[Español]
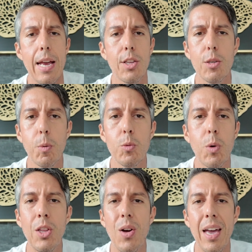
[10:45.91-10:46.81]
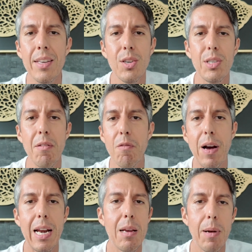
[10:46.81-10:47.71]
Entonces, pues bueno, eso es
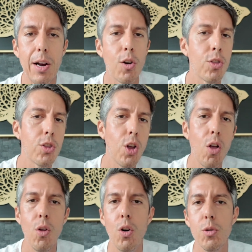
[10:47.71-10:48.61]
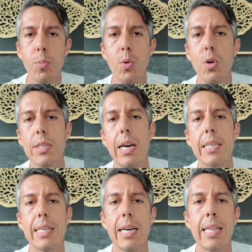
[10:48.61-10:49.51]
infalible. Con todos los puros que
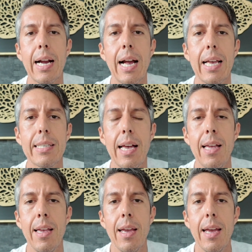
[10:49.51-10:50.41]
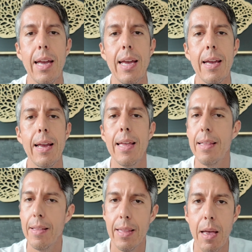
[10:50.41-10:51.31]
les lleguen a casa, eh,
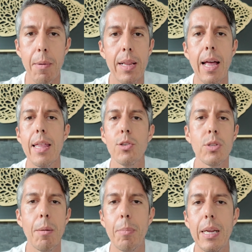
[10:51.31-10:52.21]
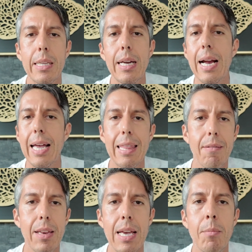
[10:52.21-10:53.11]
de verdad es una práctica que
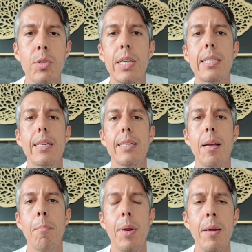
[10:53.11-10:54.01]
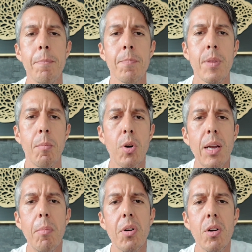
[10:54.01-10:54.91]
deberíamos de hacer siempre. ¿Por
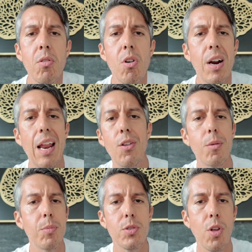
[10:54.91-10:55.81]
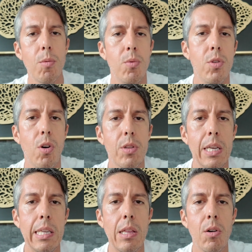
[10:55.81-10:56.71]
qué? Porque un congelador, pues todo el mundo lo
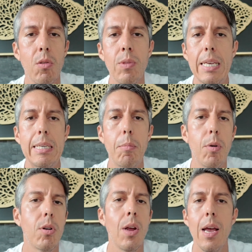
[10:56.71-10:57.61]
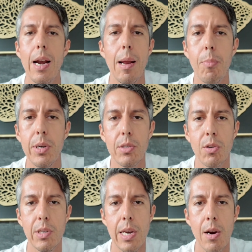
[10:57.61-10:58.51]
tiene, ¿no? Una Ziploc la puedes
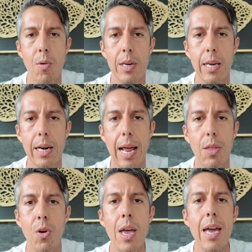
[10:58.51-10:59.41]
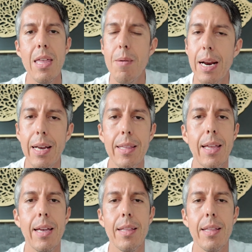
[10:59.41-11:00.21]
conseguir en cualquier lado. Y de verdad que te,